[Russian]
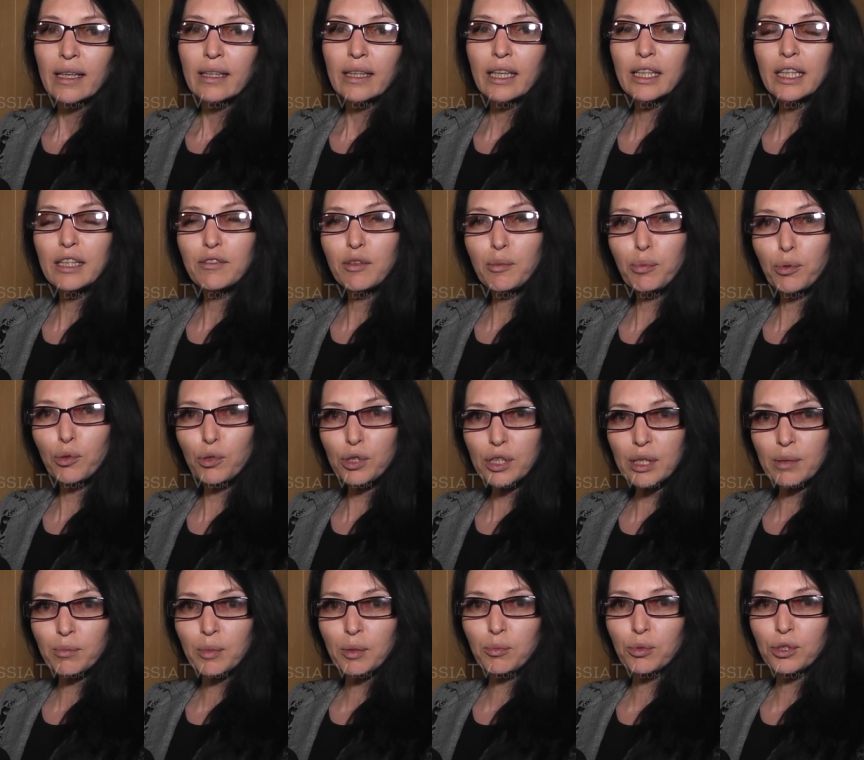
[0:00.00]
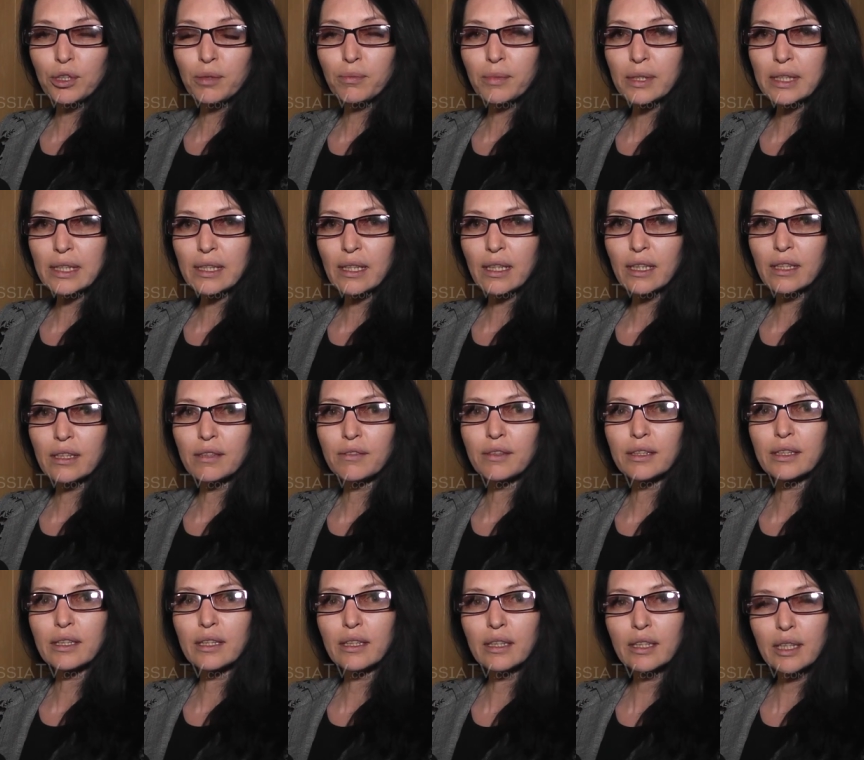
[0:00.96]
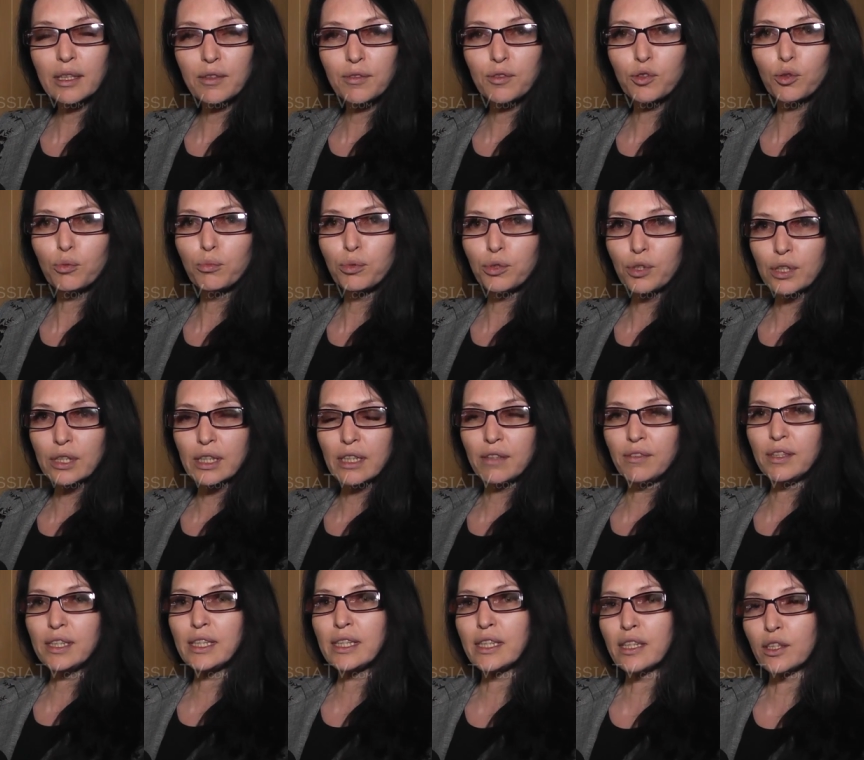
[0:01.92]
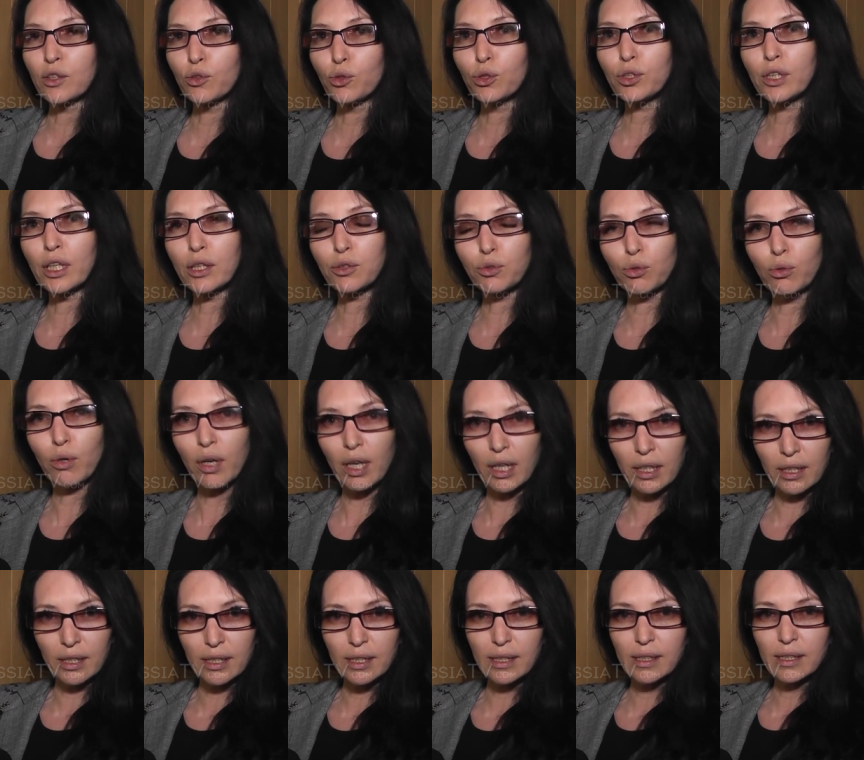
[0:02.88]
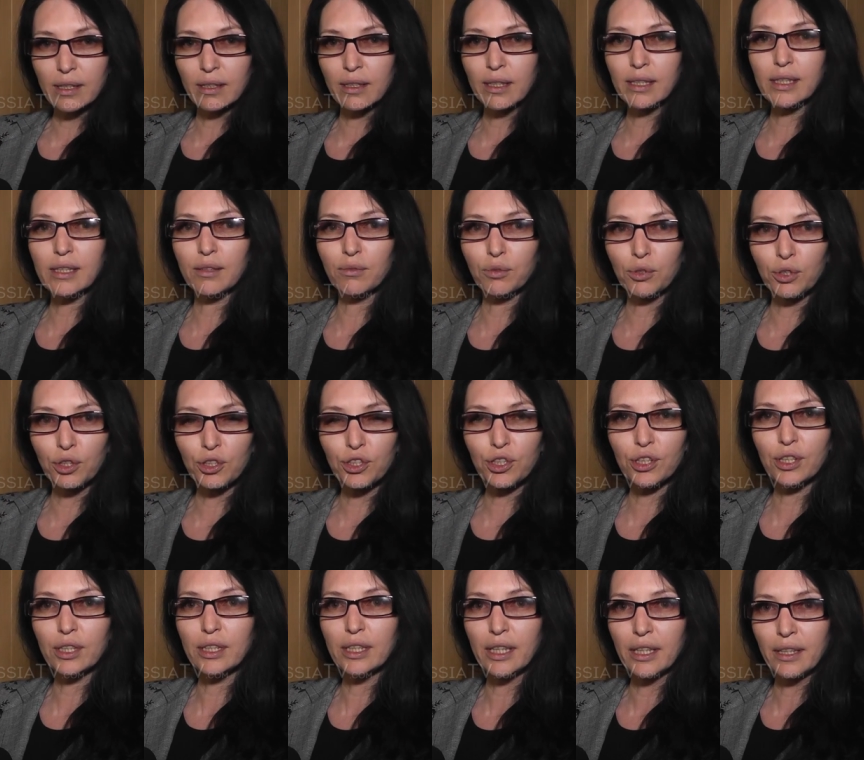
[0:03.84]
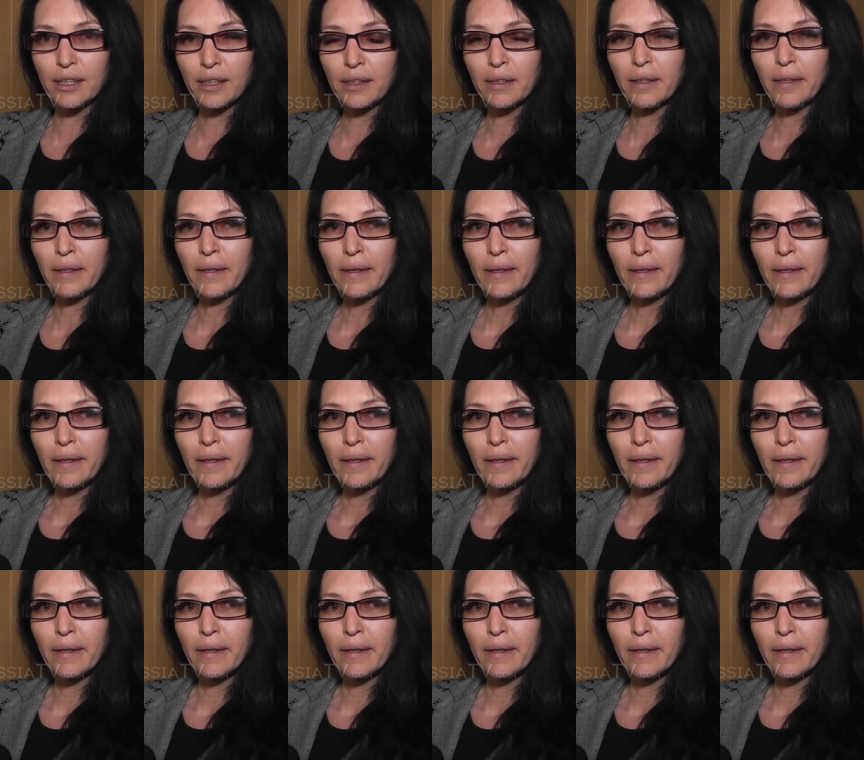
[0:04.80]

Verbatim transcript: Какие вопросы мы будем исследовать, это все будет зависеть от актуальности на сегодняшний день.